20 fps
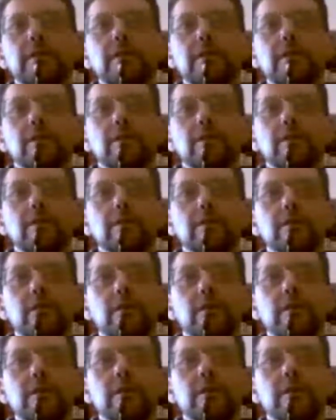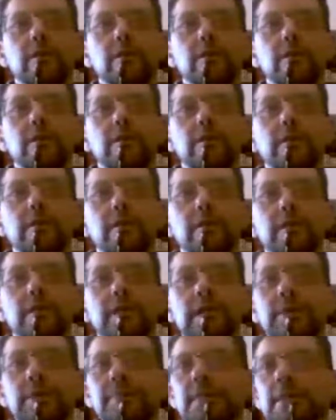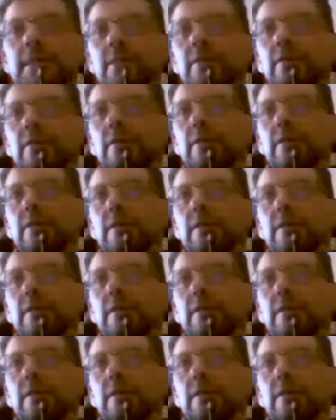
non so gambino